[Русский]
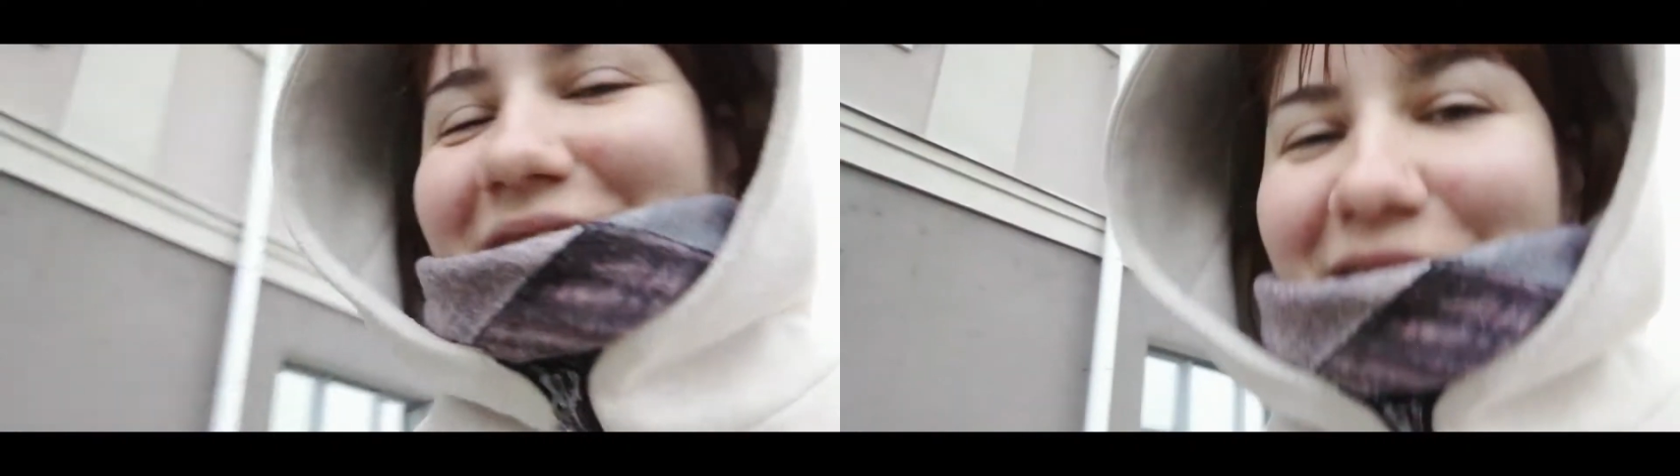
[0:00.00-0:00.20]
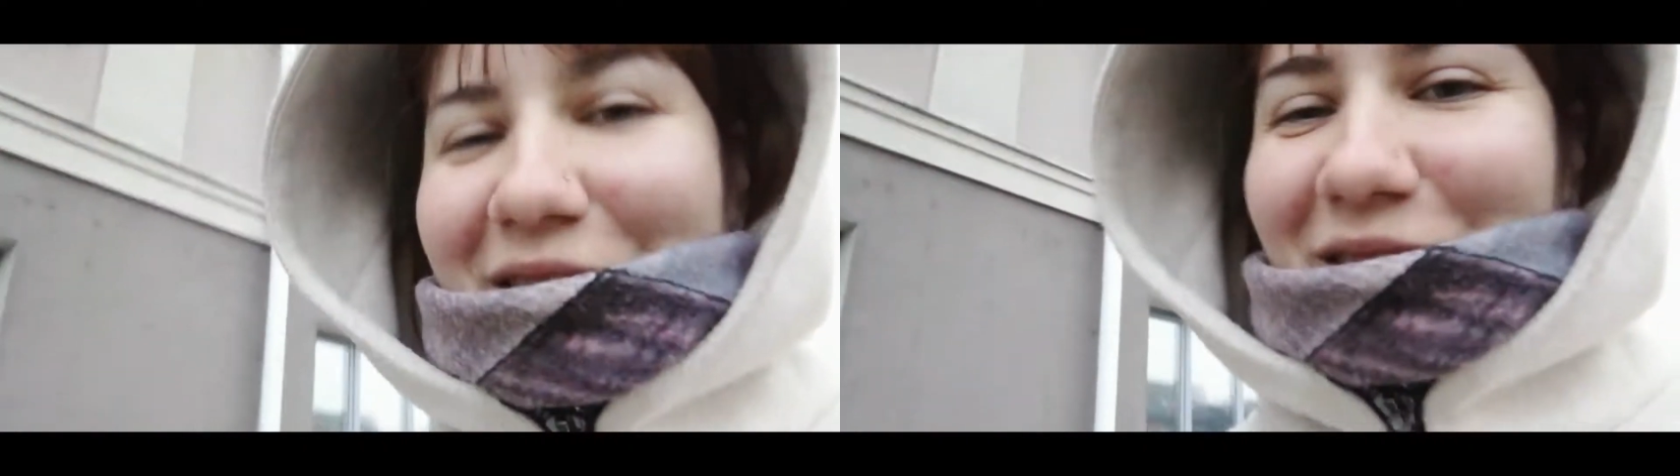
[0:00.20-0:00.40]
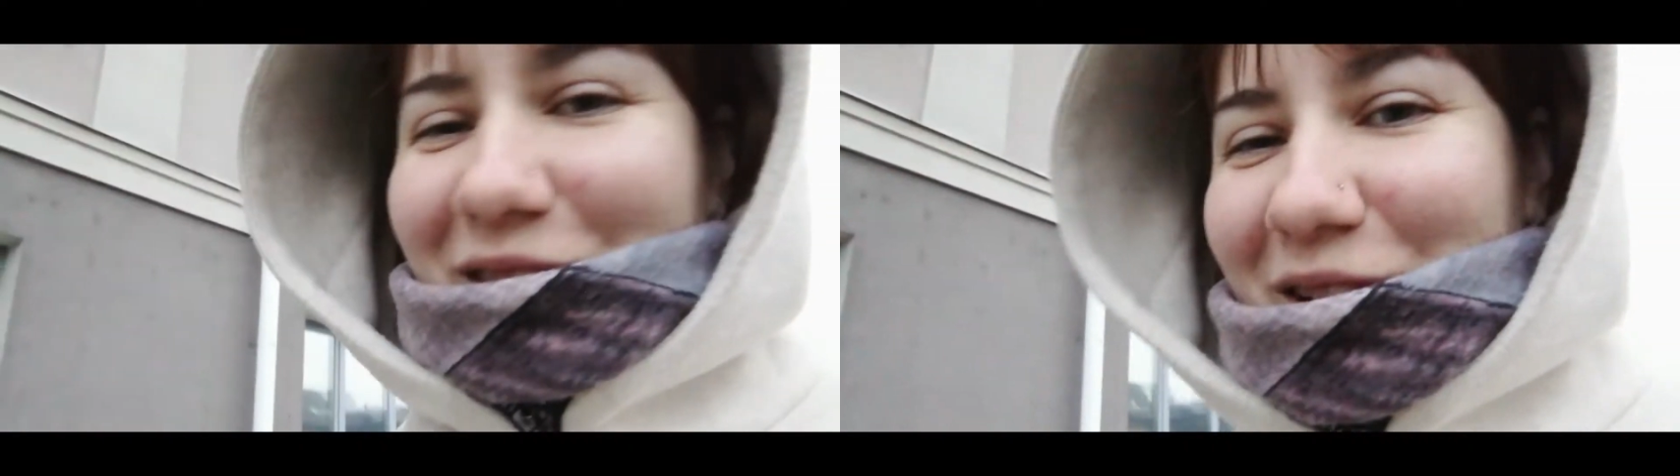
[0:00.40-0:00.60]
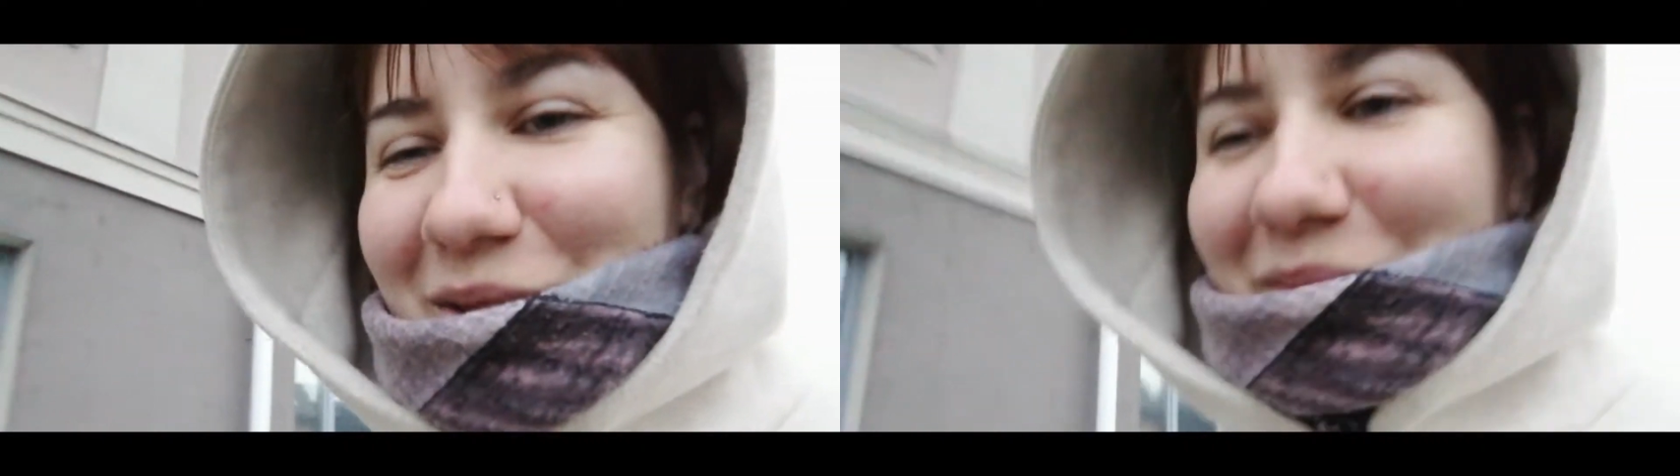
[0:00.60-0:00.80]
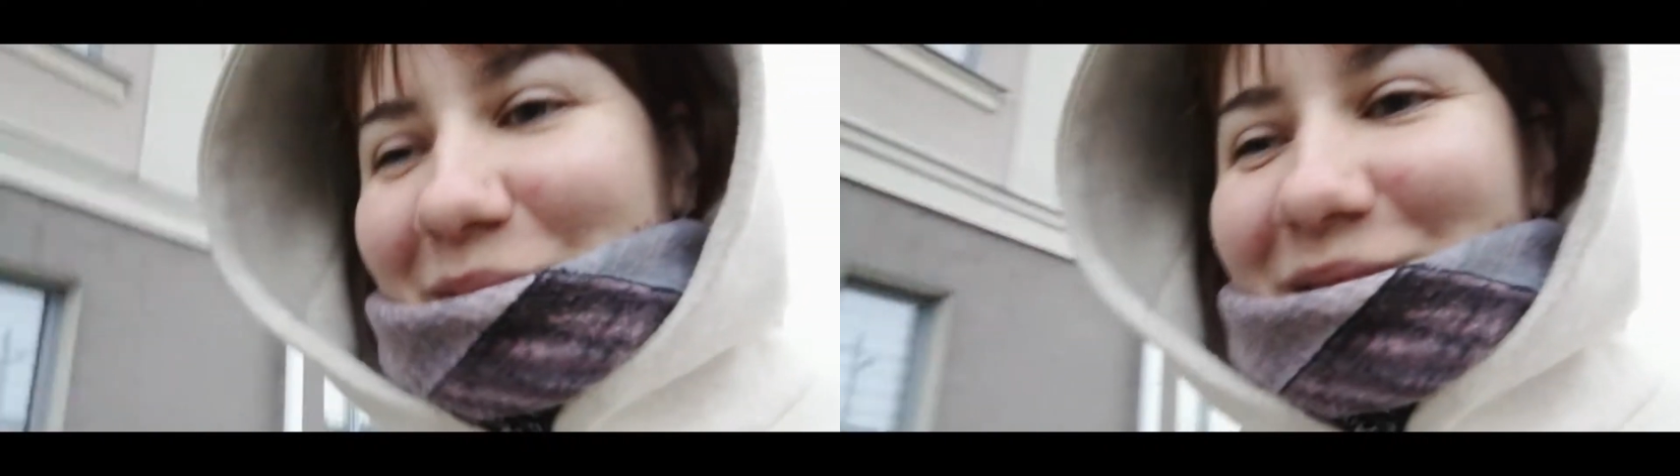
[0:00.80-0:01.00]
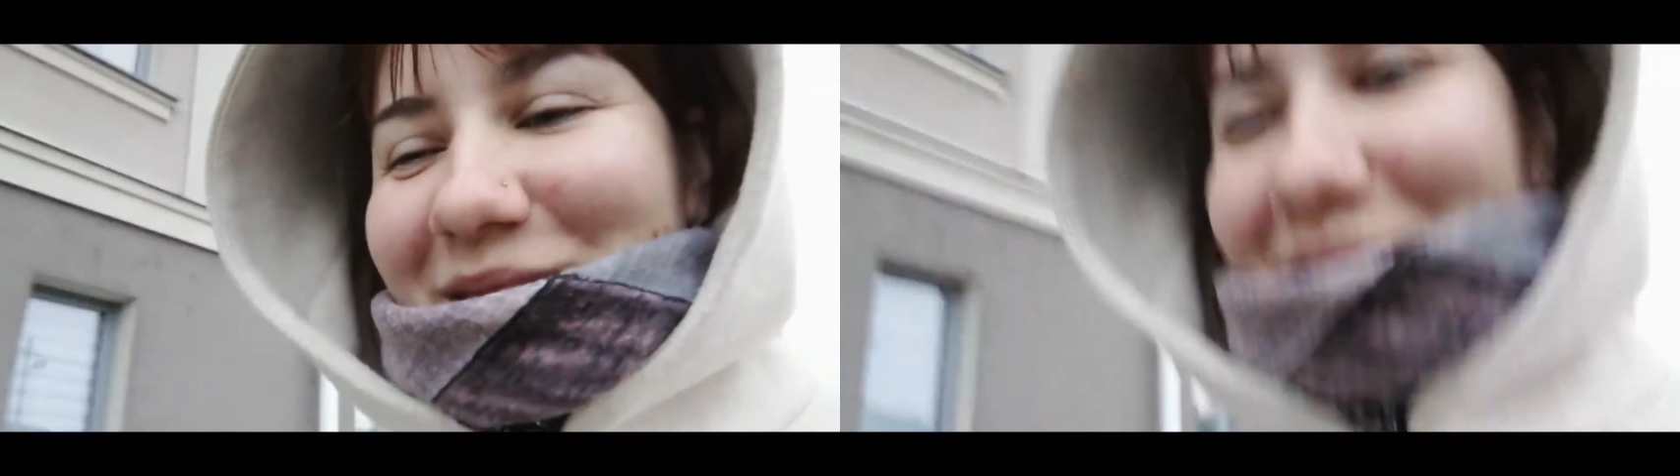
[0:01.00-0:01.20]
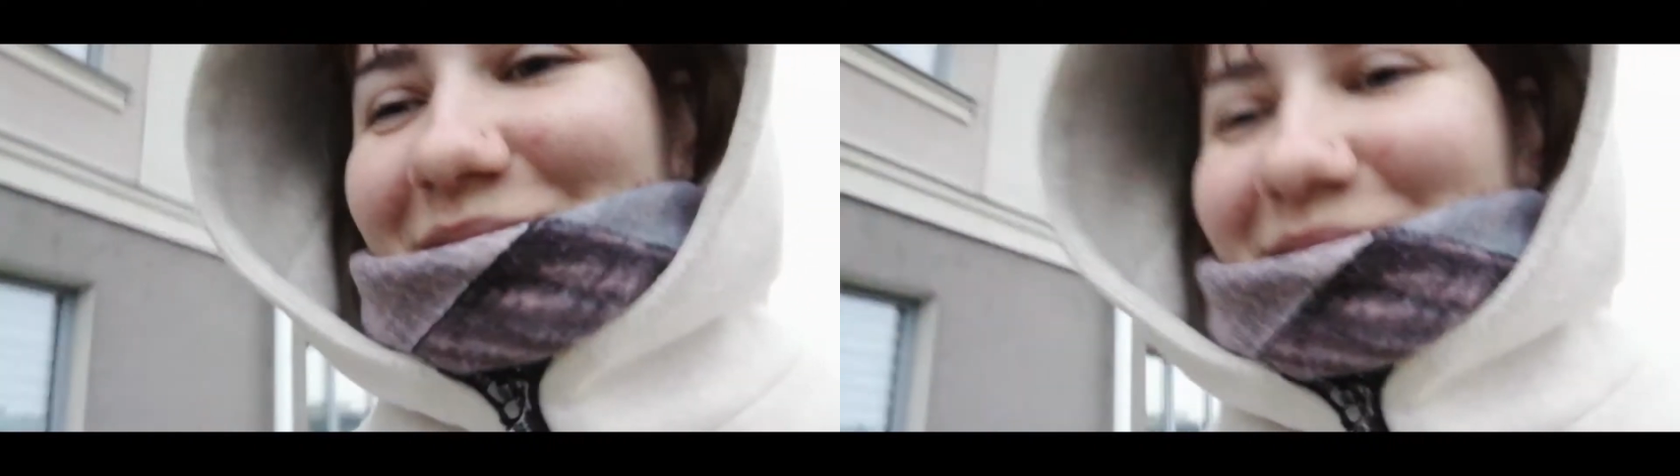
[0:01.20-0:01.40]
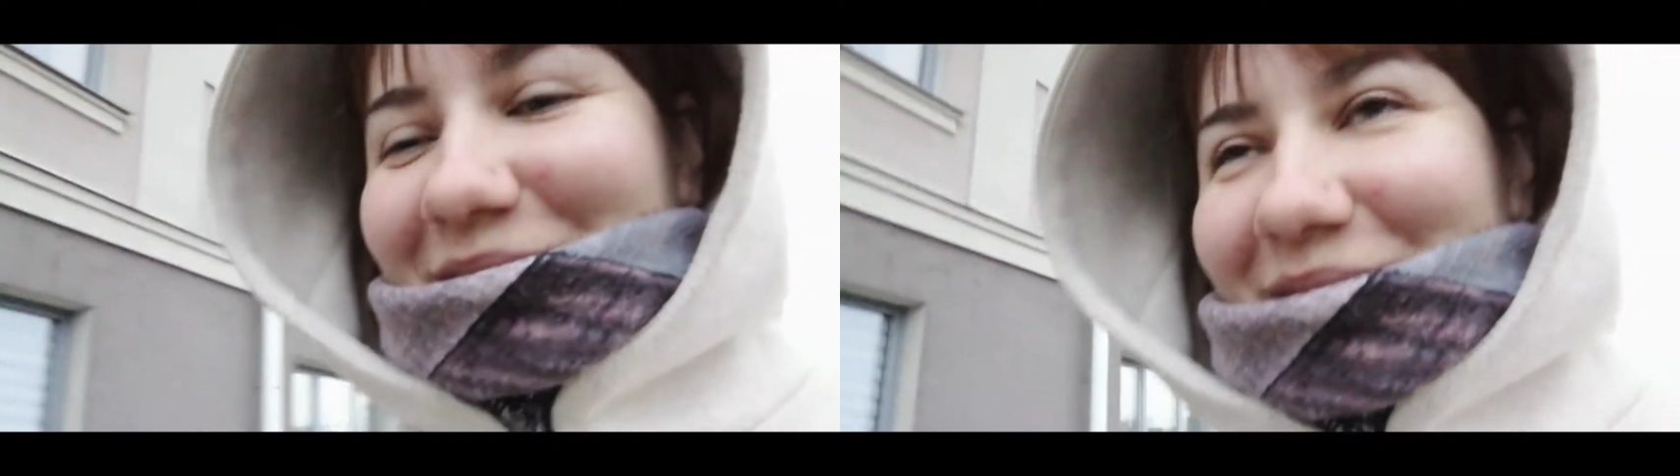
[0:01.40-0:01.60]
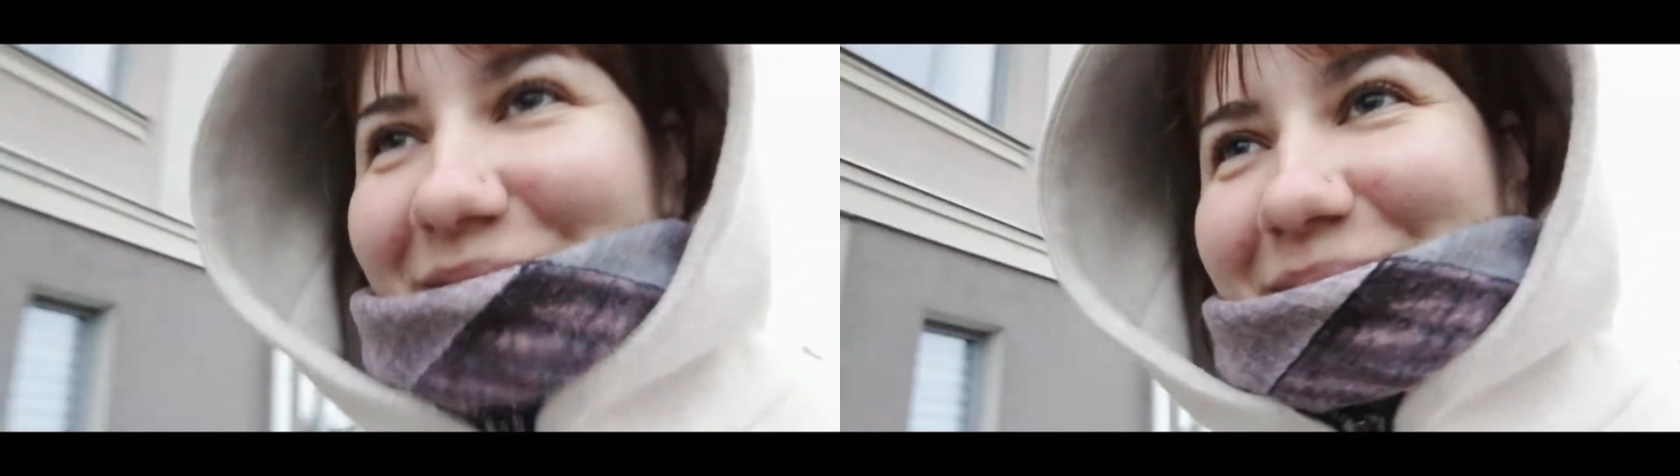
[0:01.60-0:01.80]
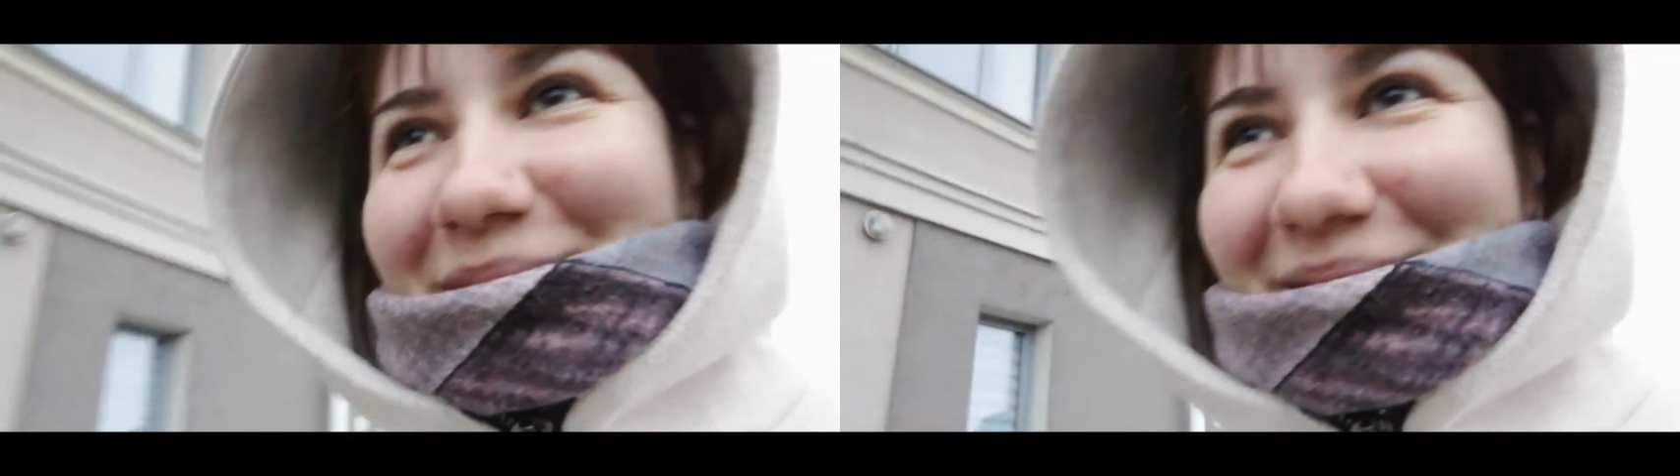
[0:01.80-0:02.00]
Говорит, есть будешь?
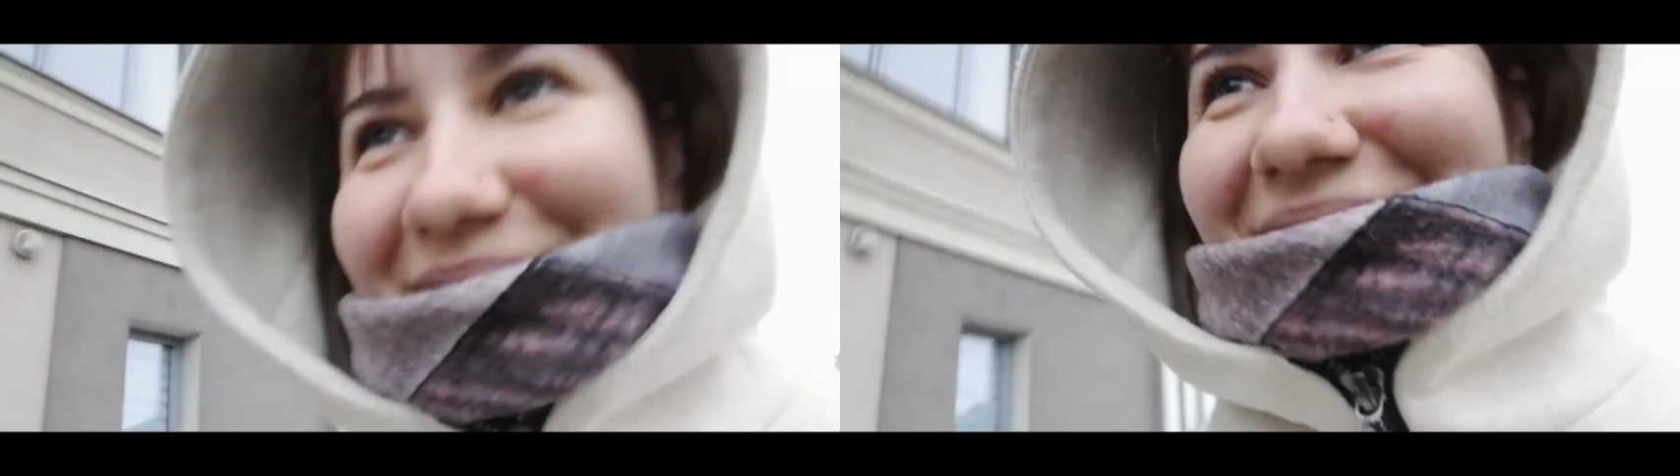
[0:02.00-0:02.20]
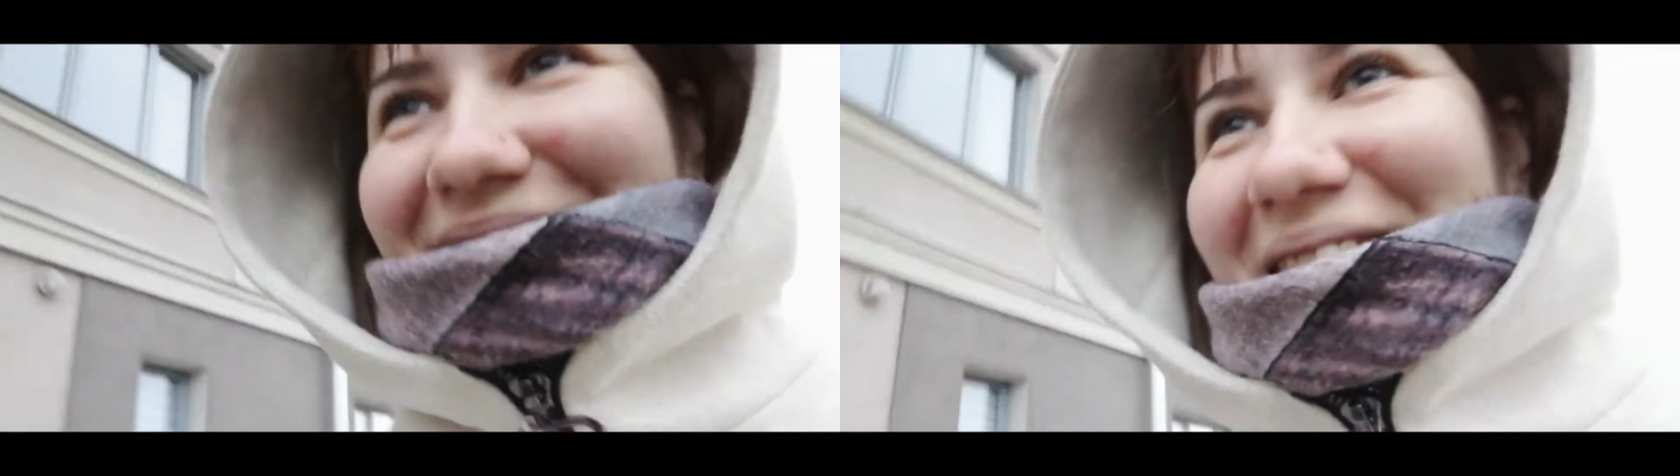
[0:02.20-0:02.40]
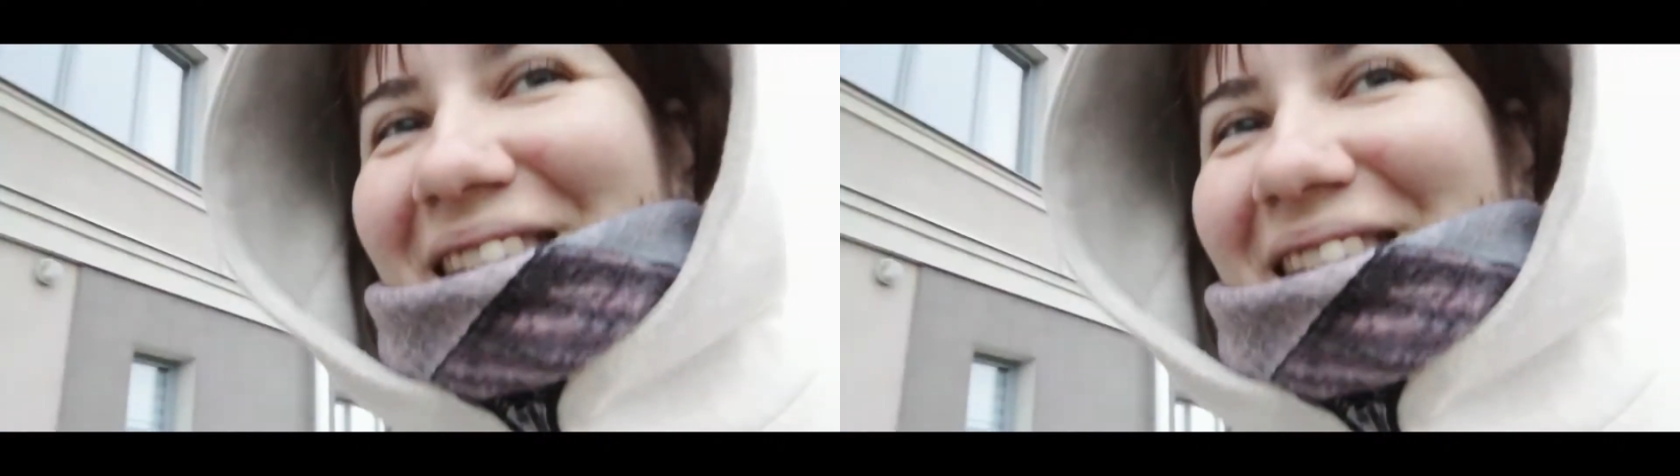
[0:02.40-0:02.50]
Говорю, буду.